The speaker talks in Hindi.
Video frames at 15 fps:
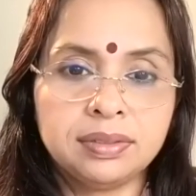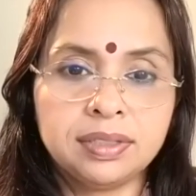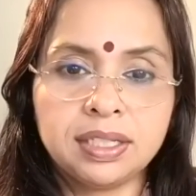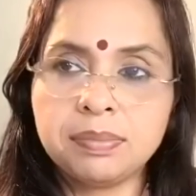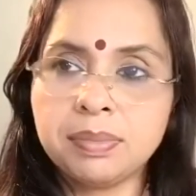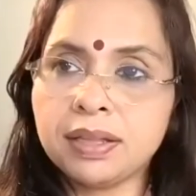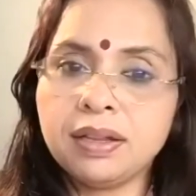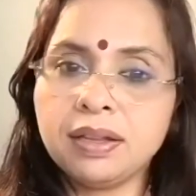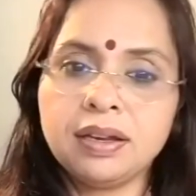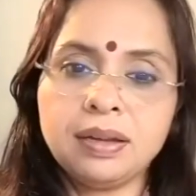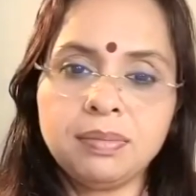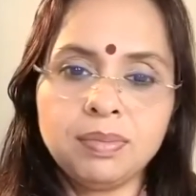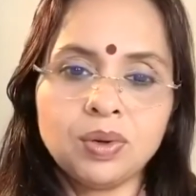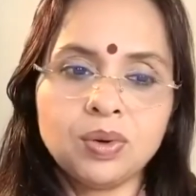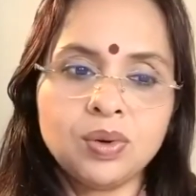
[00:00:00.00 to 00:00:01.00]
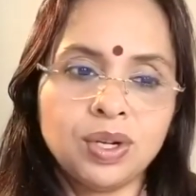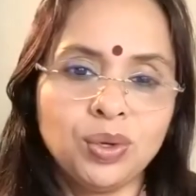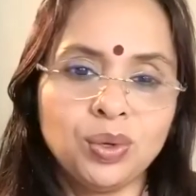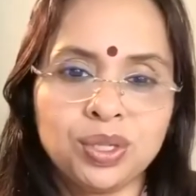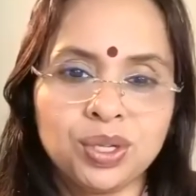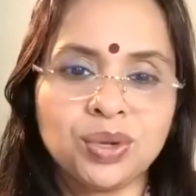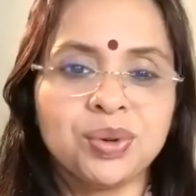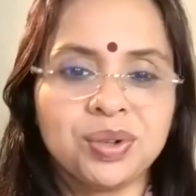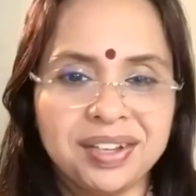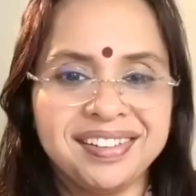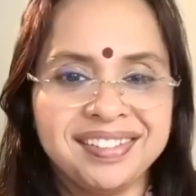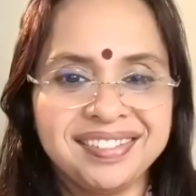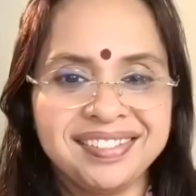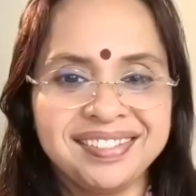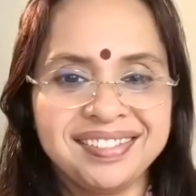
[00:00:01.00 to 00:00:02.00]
जैसे हम कहते हैं ना निम्न कोटि उच्च कोटि